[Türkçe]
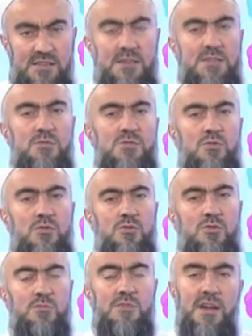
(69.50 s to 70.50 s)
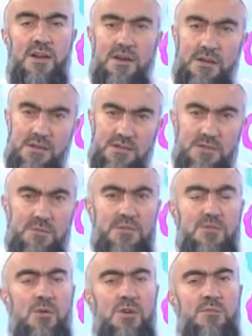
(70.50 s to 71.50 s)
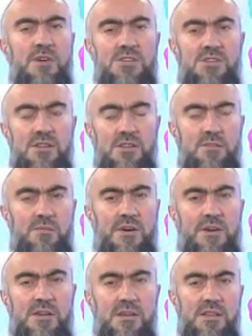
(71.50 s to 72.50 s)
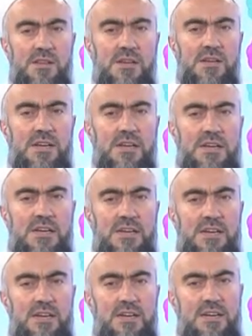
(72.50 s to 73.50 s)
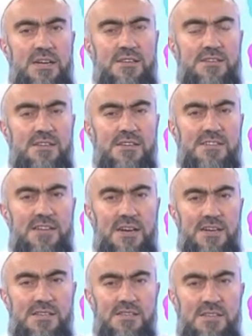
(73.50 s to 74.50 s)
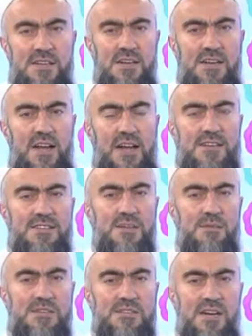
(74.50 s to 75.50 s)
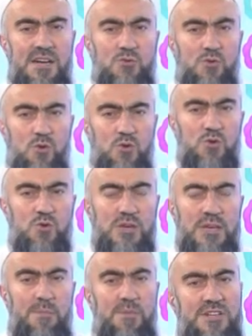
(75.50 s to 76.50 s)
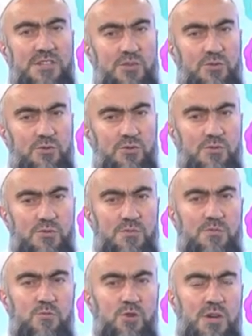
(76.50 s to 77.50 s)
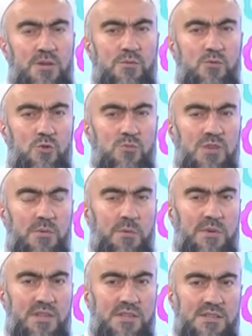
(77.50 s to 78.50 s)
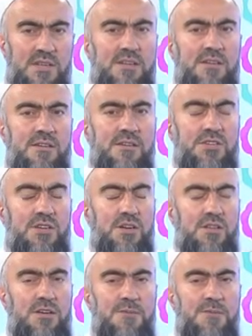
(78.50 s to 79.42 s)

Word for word: adıma söylüyorum. Diğer arkadaşlarımız da öyle maşallah, barakallah. Sizlerin sayesinde her sabah saat 9'u iple çekiyoruz. Buna tüm samimiyetinizle inanın inşallah.